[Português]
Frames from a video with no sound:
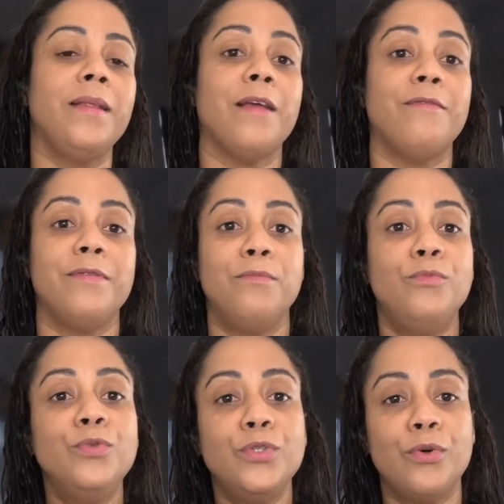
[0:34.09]
E tava
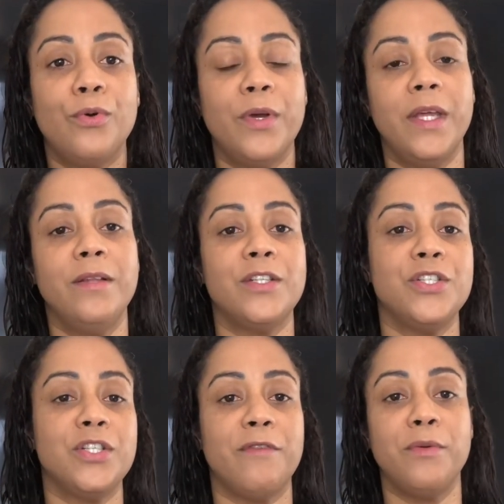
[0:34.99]
muito corrida, a
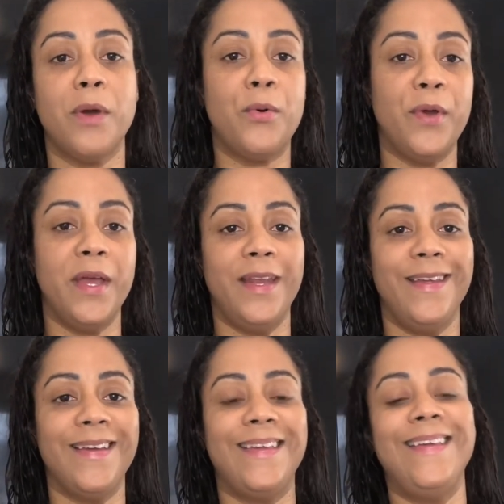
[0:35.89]
gente tava numa
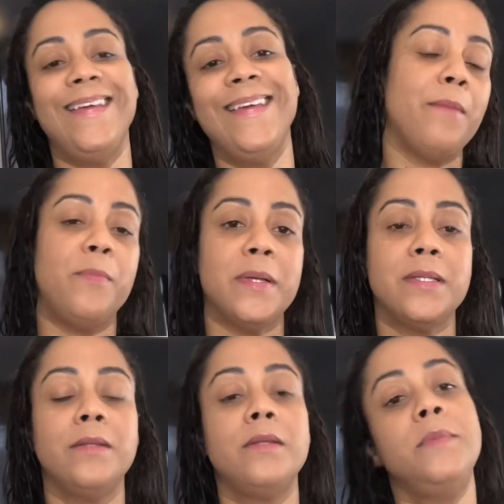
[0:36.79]
correria aqui, acabou
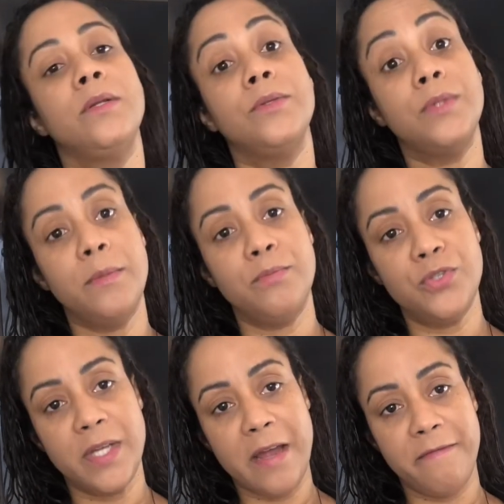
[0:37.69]
passando em mim, não deu tempo
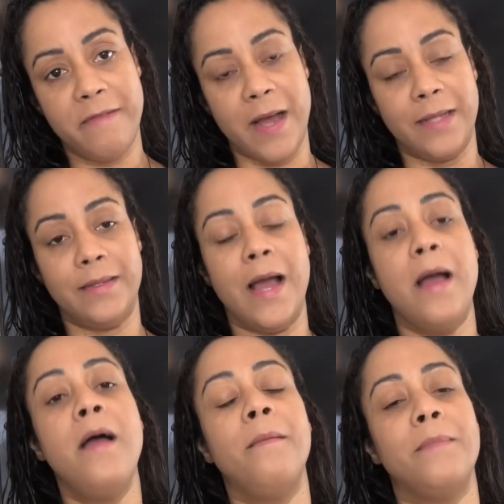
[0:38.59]
de gravar, tá?